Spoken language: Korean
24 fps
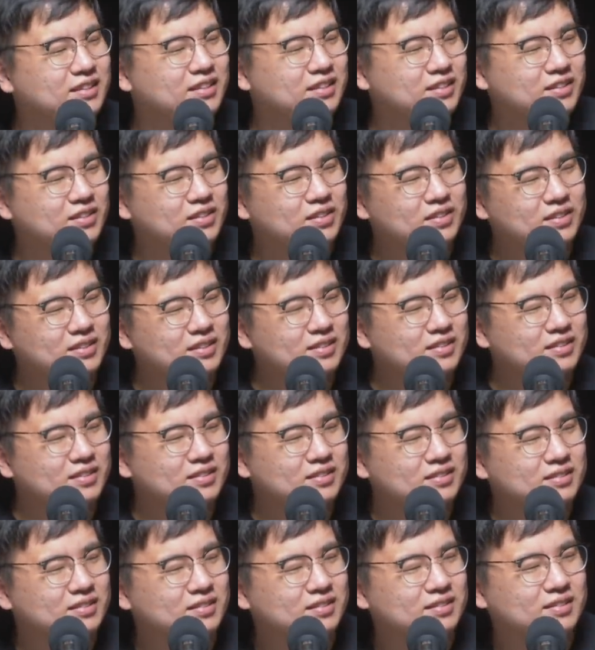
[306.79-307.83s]
그러니까 동현
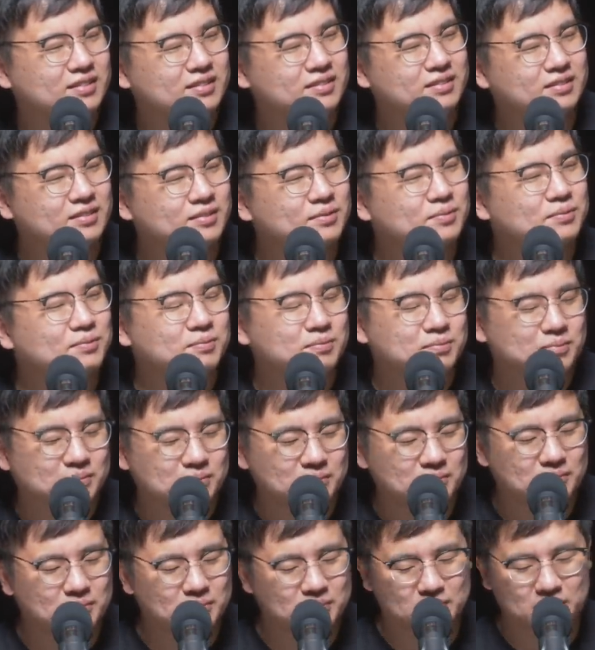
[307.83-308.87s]
씨가 잘 말씀해
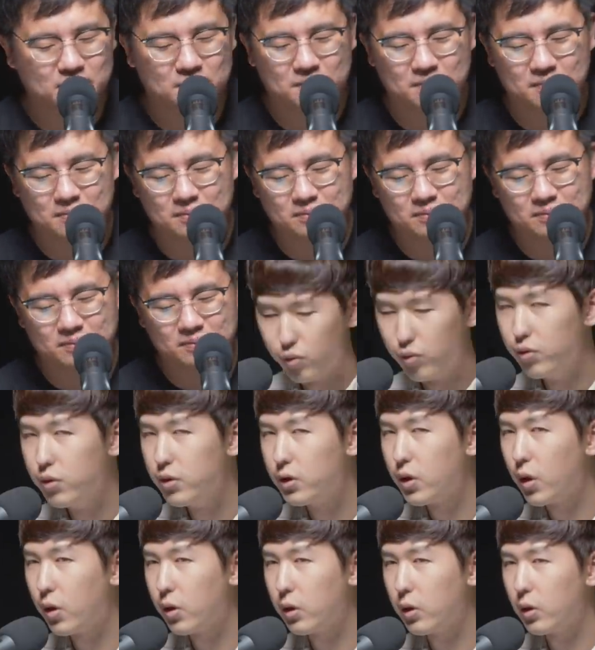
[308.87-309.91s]
주셨는데
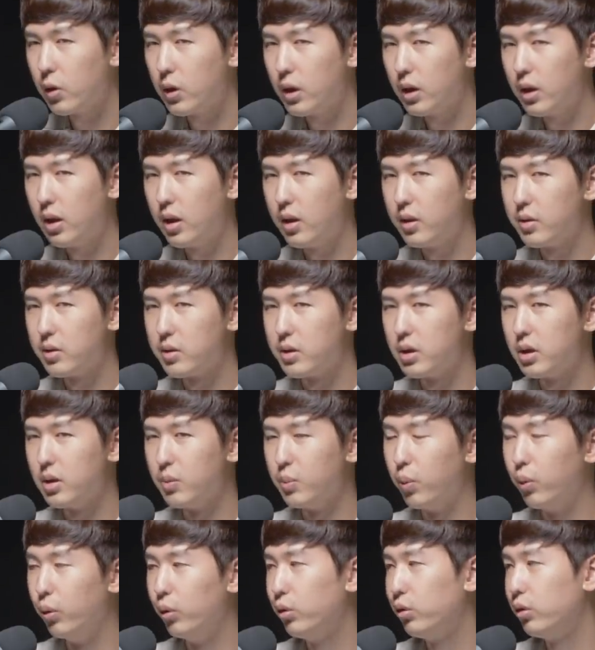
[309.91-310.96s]
윤석열에 대해서 지금
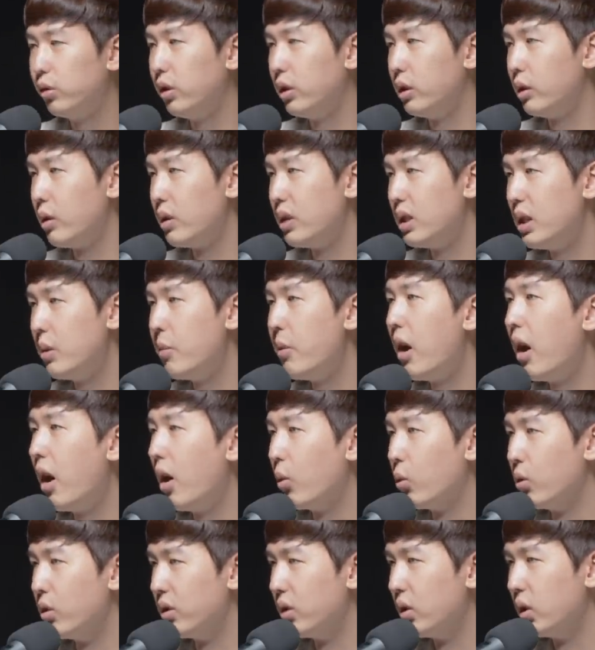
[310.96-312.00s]
보수층 꽤
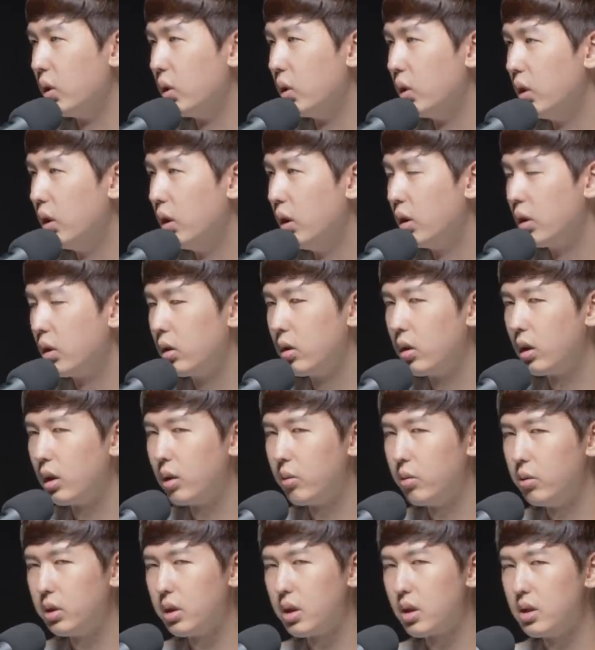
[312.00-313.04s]
실망하고 있어요. 네. 그러다
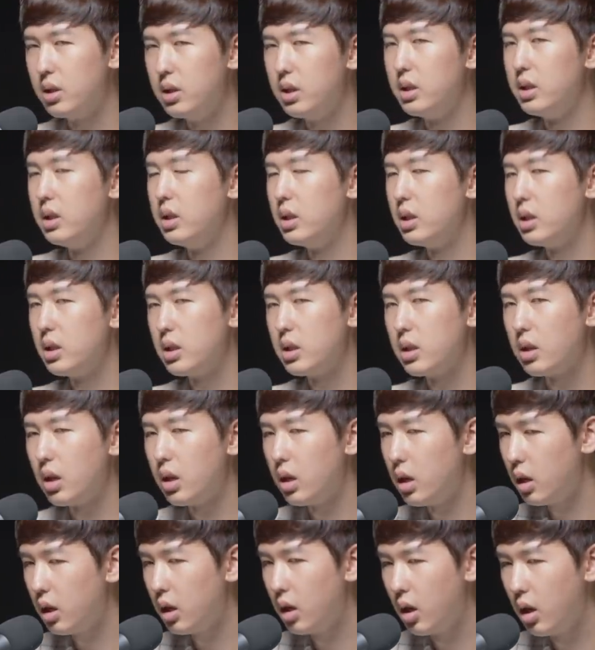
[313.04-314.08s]
보니까 그
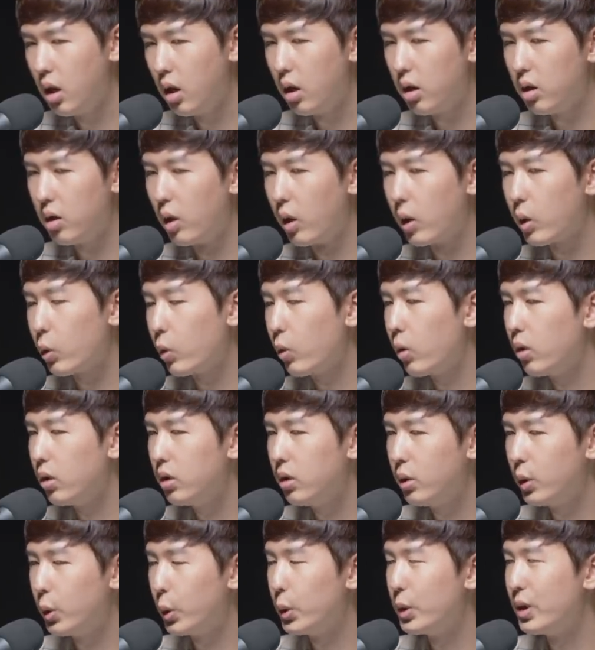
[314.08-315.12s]
지지층이
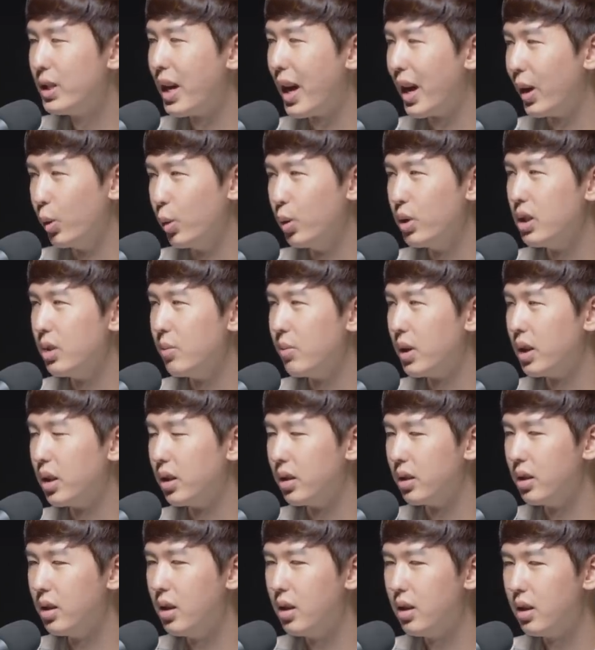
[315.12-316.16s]
여권으로는 안
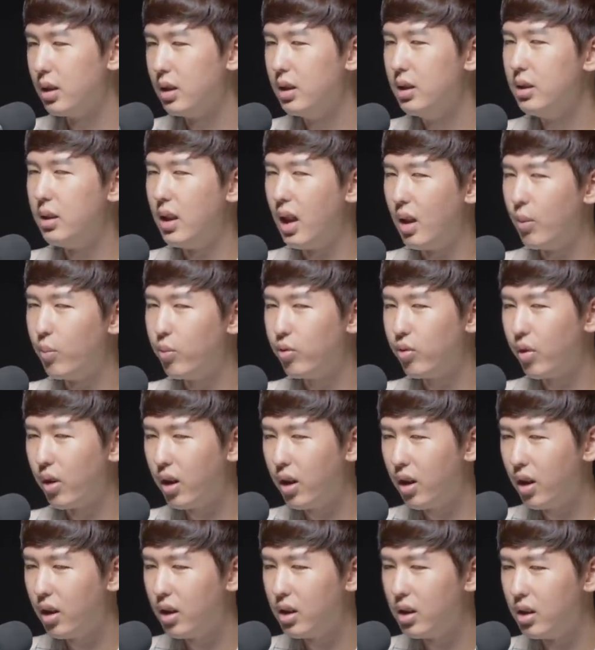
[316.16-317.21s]
오지만 그
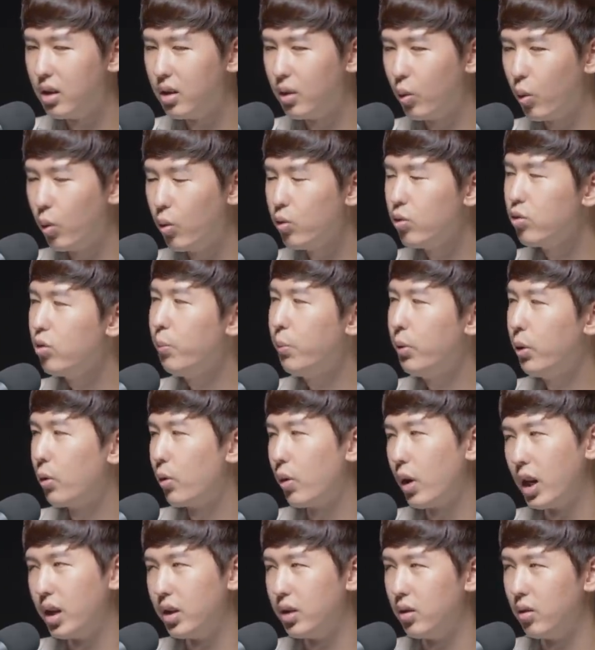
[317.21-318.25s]
내부에 있는
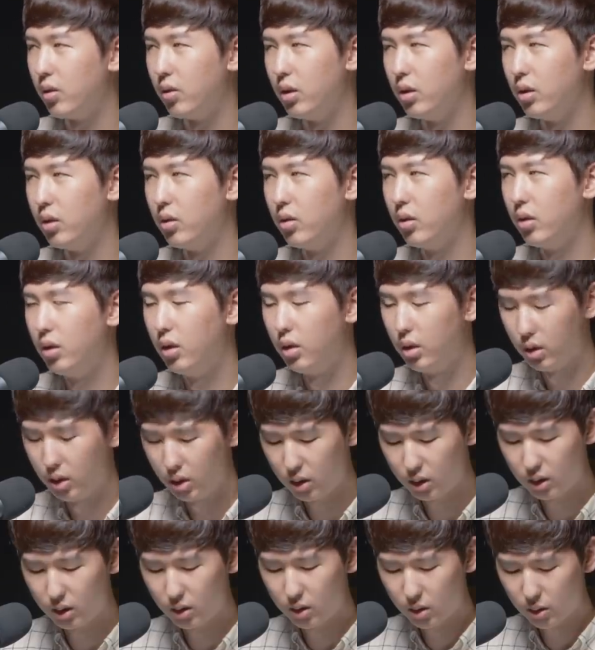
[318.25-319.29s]
홍준표로 가는 거예요. 네.
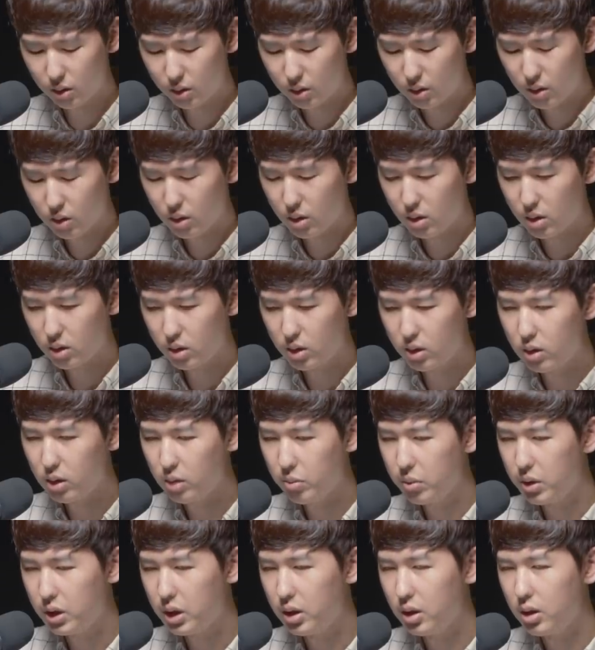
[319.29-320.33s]
그런
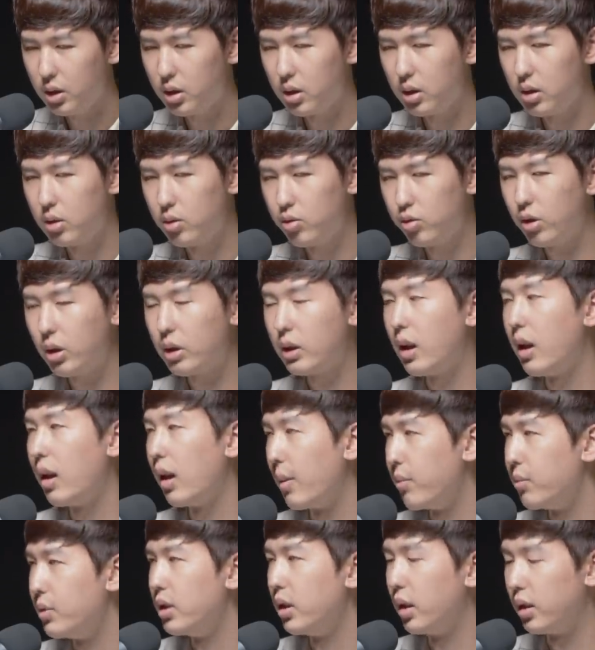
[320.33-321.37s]
흐름이 뚜렷하게
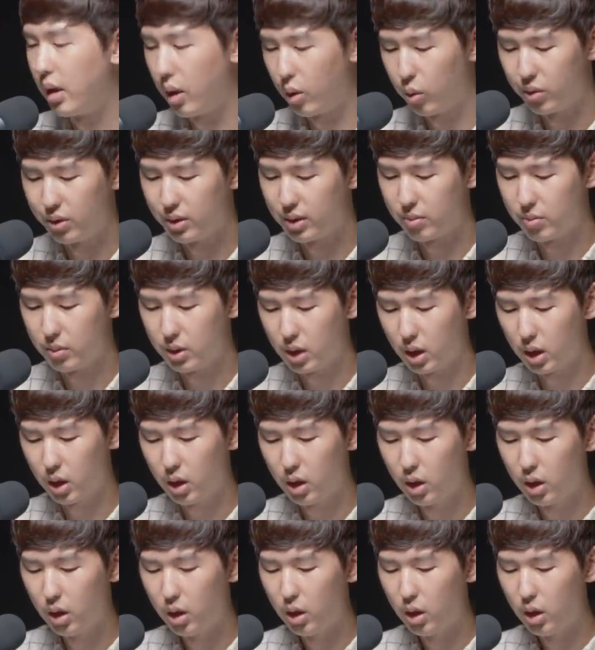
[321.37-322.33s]
감지가 되고 있습니다. 네.